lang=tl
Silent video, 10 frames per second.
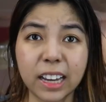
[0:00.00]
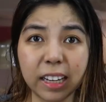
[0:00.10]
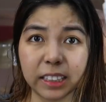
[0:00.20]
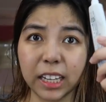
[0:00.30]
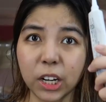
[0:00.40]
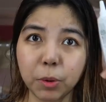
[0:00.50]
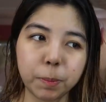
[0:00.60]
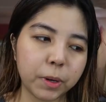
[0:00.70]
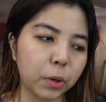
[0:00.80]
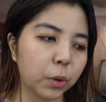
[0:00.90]
Sayang, dalawa
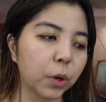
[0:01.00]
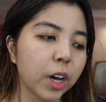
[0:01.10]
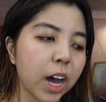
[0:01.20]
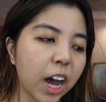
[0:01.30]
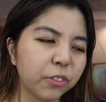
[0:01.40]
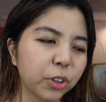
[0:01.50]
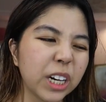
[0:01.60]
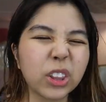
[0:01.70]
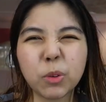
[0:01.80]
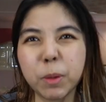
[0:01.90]
pa oh. After
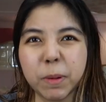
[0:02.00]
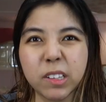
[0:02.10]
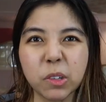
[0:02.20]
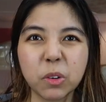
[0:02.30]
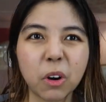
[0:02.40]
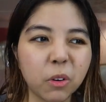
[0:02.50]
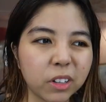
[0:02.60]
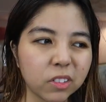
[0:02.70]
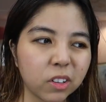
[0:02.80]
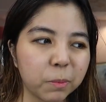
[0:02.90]
nito, bibili siguro ako
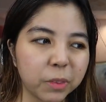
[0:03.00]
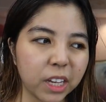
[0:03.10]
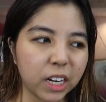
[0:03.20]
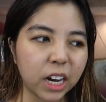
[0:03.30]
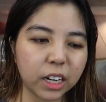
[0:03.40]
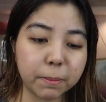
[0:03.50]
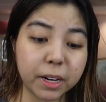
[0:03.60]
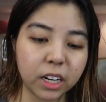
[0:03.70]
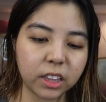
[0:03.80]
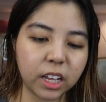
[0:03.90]
ng something lang na
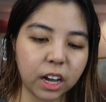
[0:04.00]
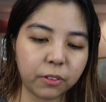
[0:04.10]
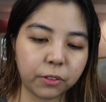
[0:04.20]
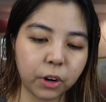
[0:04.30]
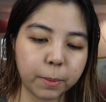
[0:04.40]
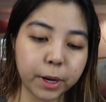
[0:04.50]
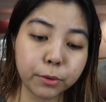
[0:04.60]
maganda from,